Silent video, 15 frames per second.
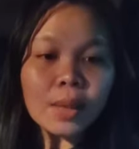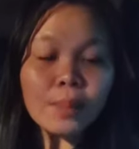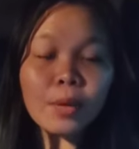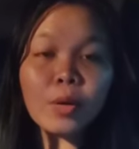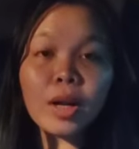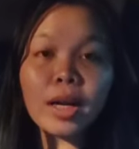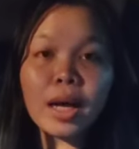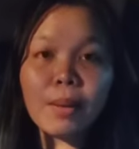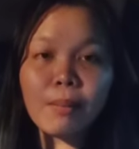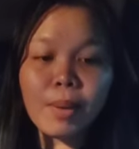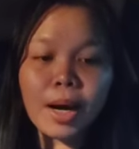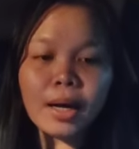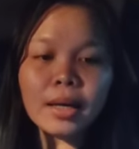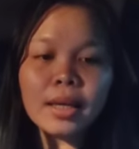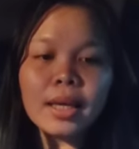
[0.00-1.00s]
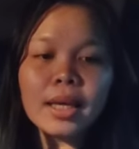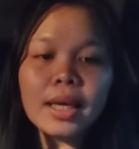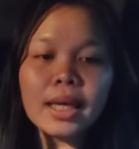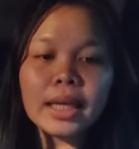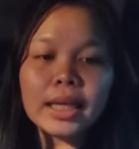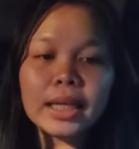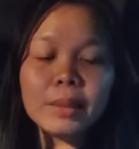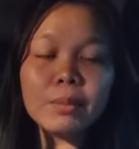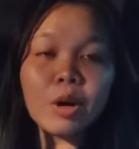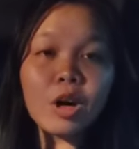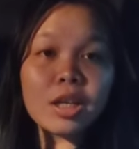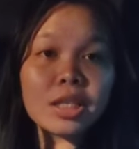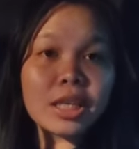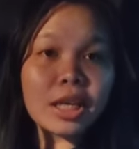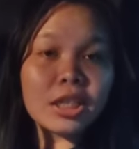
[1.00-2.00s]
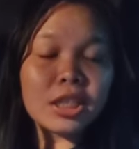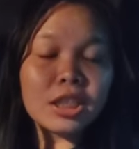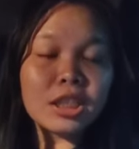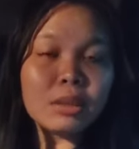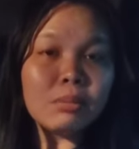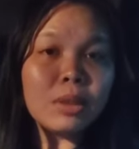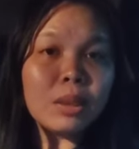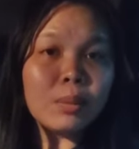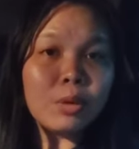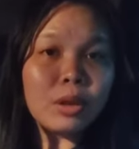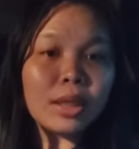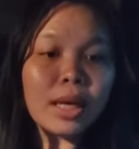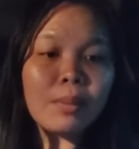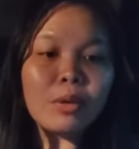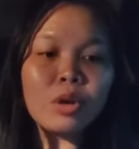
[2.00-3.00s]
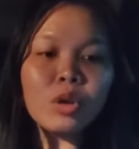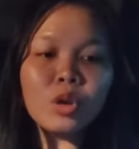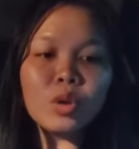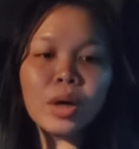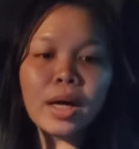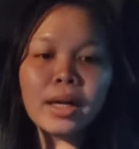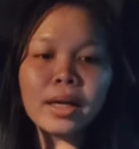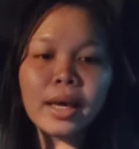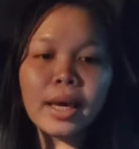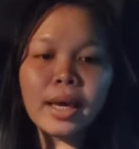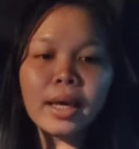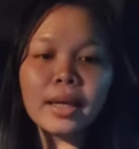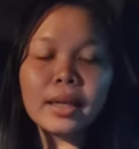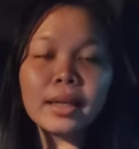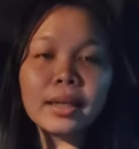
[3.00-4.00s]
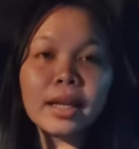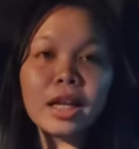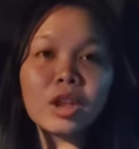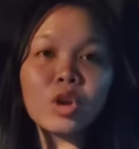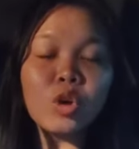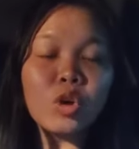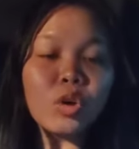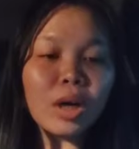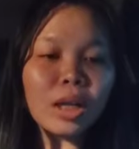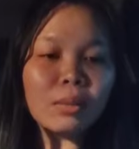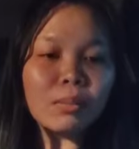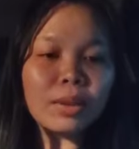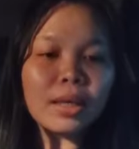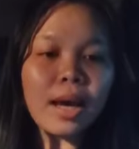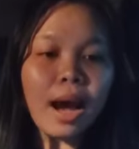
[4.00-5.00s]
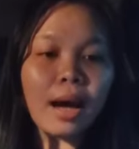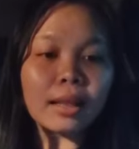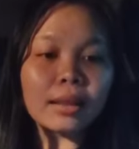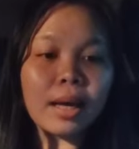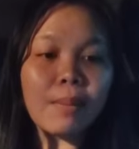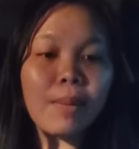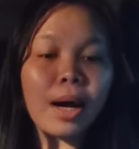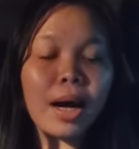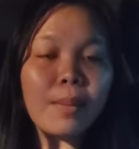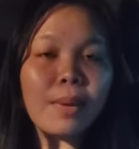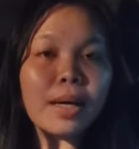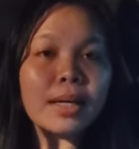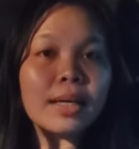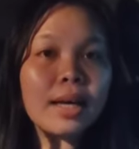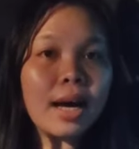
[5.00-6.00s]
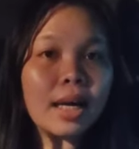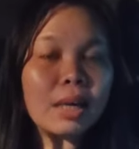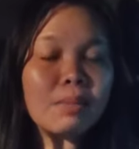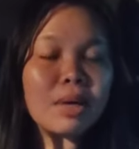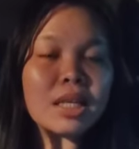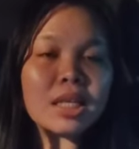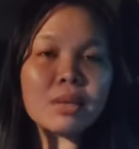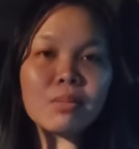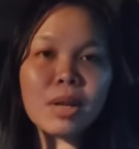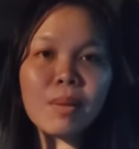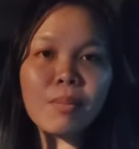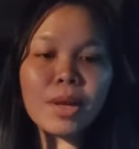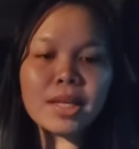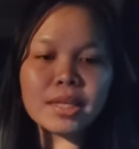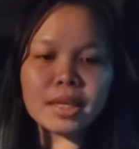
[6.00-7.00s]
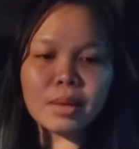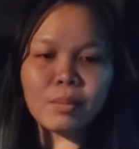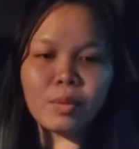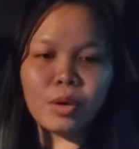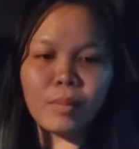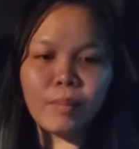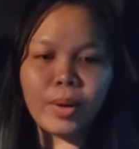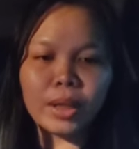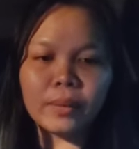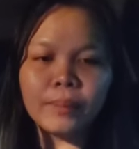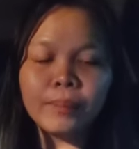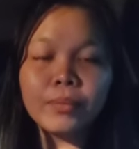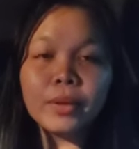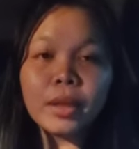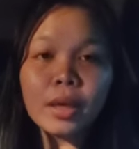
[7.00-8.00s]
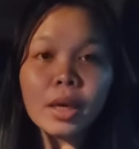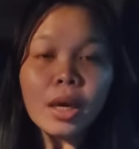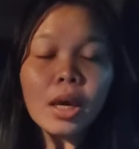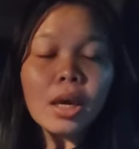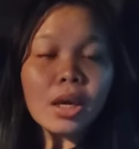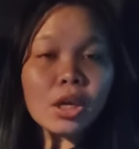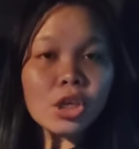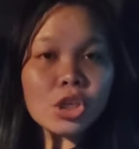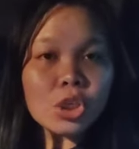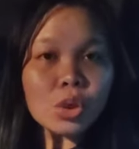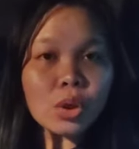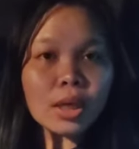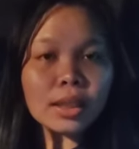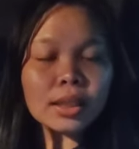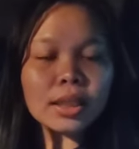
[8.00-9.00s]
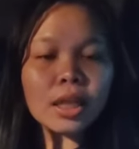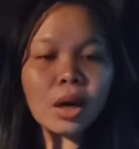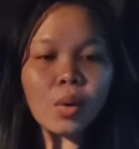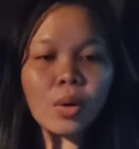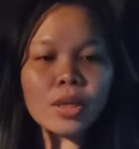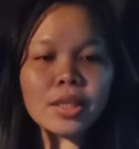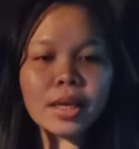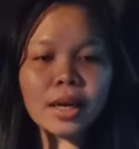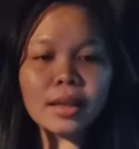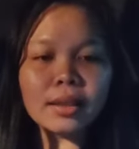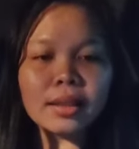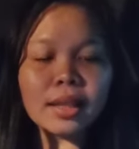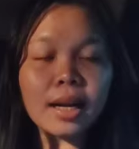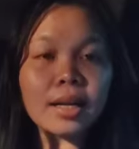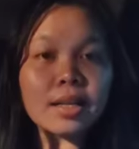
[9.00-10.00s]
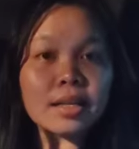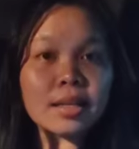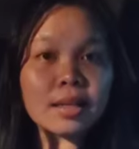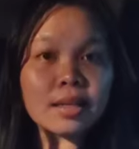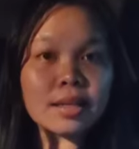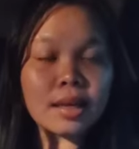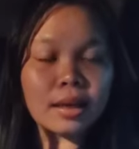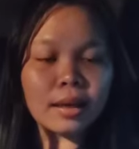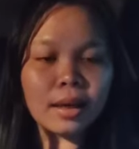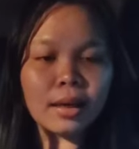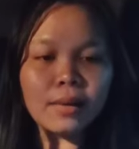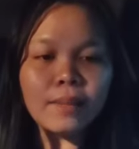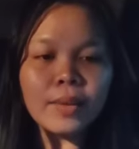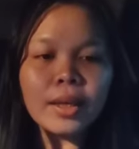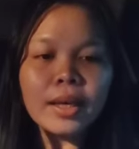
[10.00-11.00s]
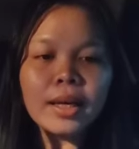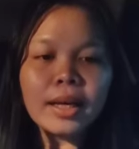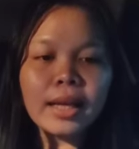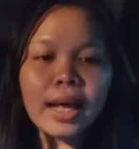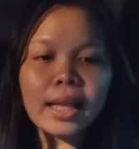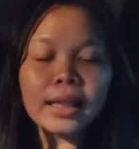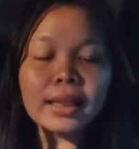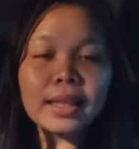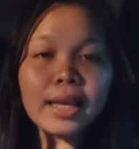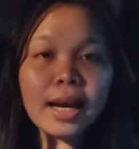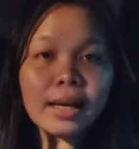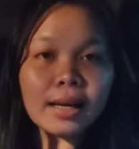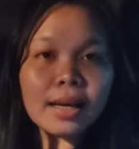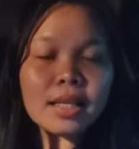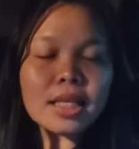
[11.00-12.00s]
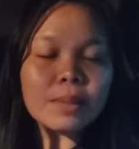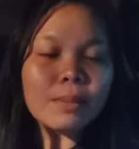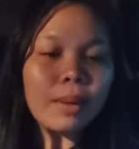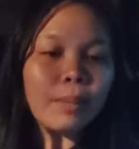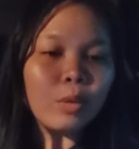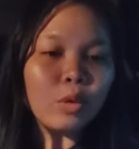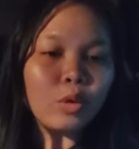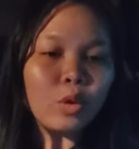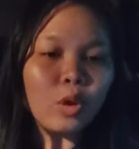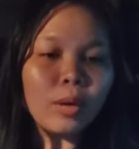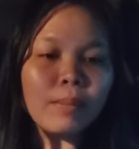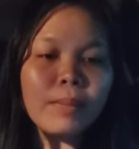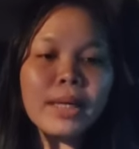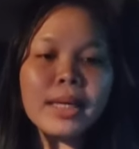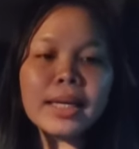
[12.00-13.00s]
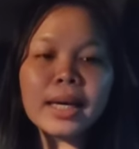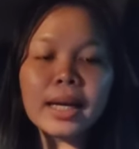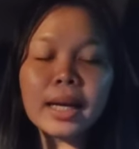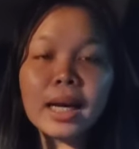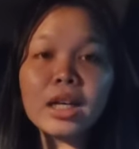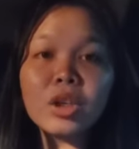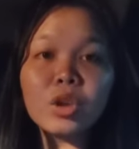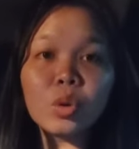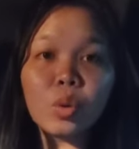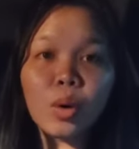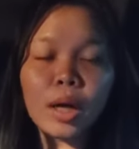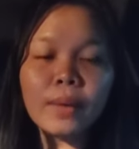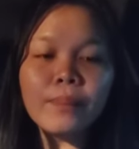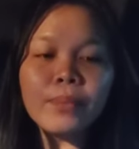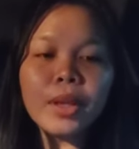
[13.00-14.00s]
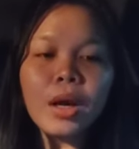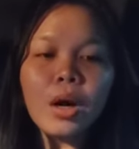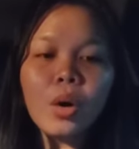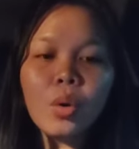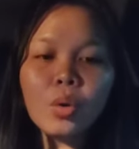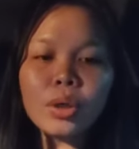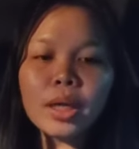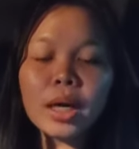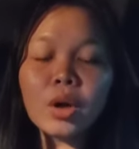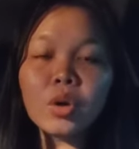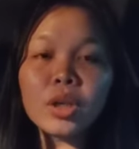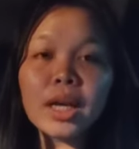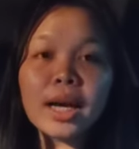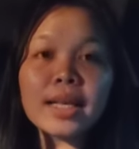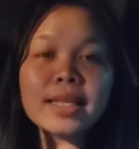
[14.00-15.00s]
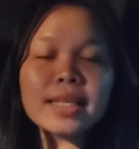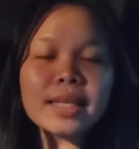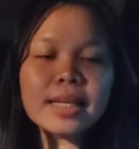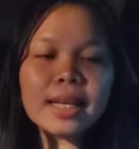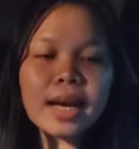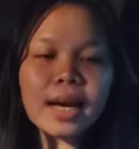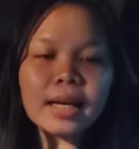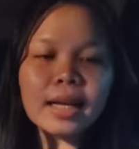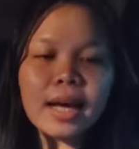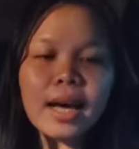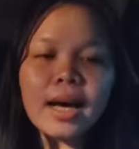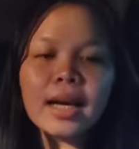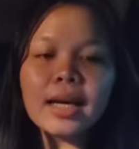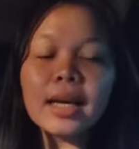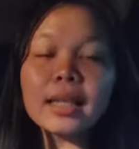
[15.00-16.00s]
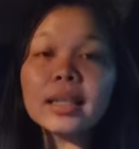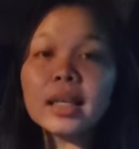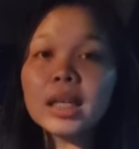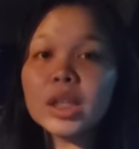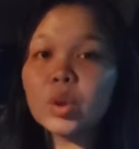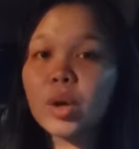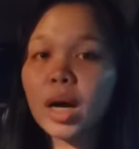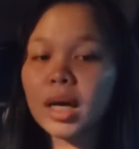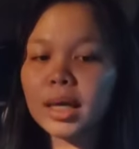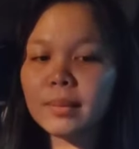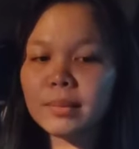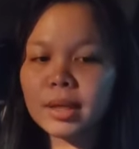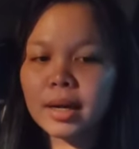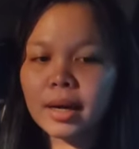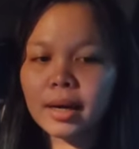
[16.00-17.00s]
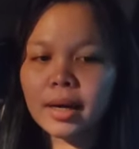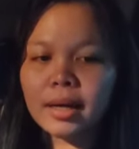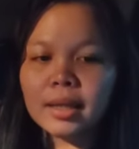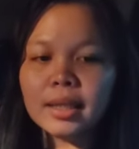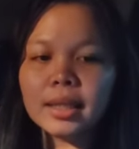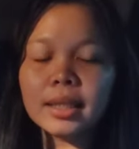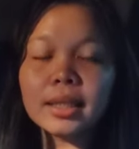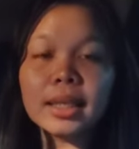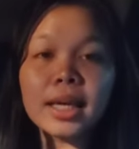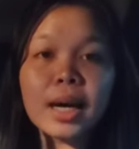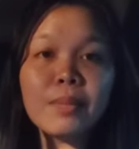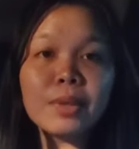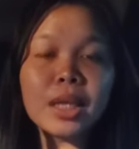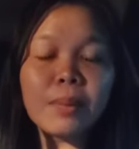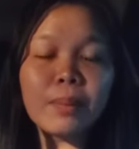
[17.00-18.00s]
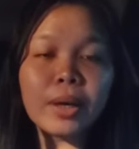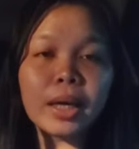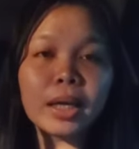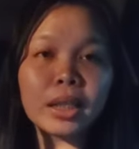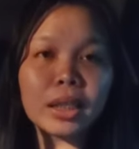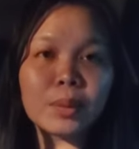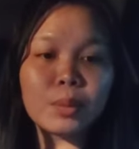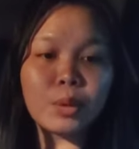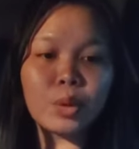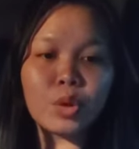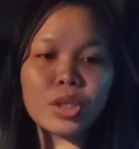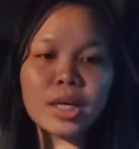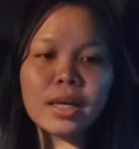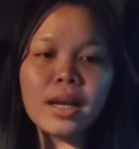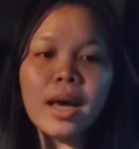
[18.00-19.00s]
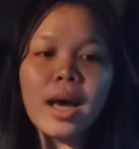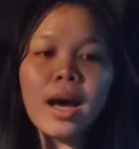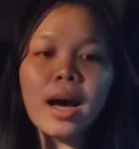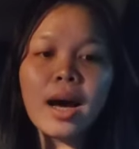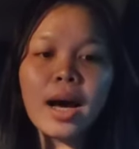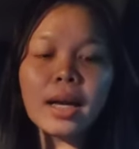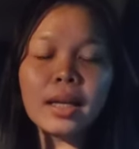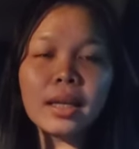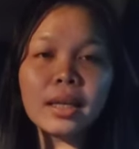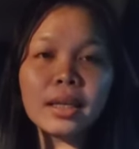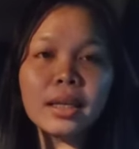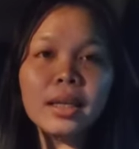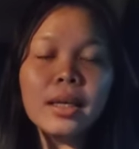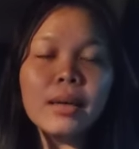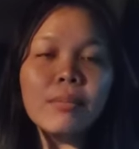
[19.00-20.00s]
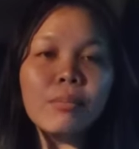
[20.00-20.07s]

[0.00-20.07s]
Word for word: keperluan ambang di bawah seksyen 96 kurungan E dan kurungan B Akta Mahkamah Kehakiman 1964. Isu ketidakwajaran telah diselesaikan dan tiada sebab untuk meninggalkan duluan undang-undang sedia ada kata Ketua Hakim Negara ketika menyampaikan keputusan hari ini